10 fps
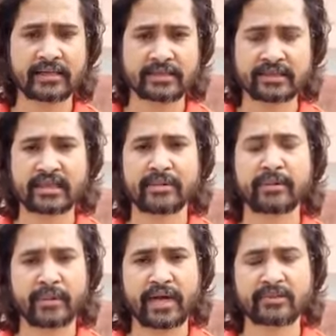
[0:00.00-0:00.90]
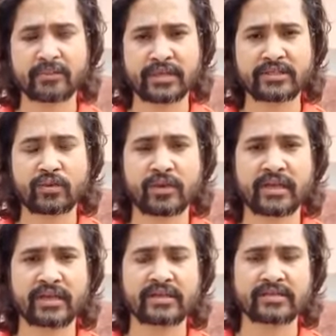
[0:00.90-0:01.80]
जितने भी महात्मा जी लोग
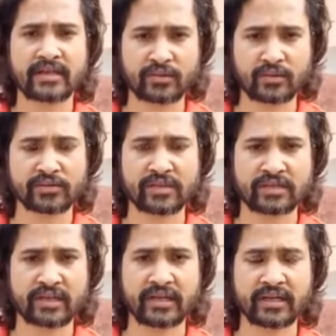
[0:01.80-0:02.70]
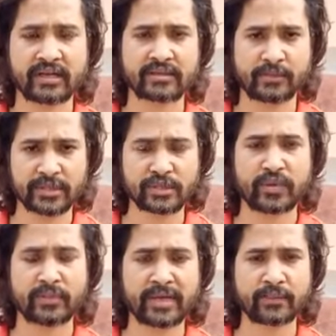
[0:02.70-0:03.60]
हैं साधु संत हैं तपस्वी
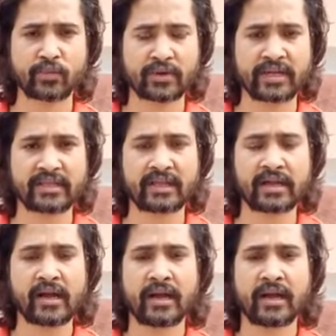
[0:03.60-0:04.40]
अपने आप को कहते हैं